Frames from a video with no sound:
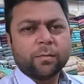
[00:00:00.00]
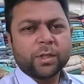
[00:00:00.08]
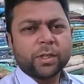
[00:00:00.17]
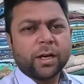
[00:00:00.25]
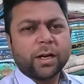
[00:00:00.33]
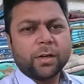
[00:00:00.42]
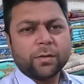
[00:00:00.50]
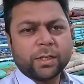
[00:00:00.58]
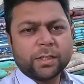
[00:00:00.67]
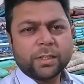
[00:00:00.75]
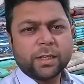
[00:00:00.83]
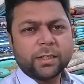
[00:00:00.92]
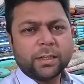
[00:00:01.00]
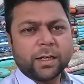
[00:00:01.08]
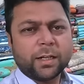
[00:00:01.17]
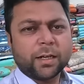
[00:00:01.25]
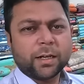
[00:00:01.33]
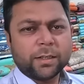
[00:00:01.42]
बता रहे होते हैं जी कि
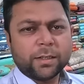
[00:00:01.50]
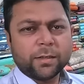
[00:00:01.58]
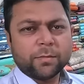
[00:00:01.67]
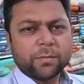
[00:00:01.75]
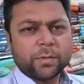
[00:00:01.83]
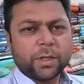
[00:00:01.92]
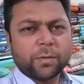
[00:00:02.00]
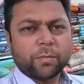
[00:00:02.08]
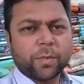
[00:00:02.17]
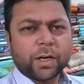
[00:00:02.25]
ये देखे जी ये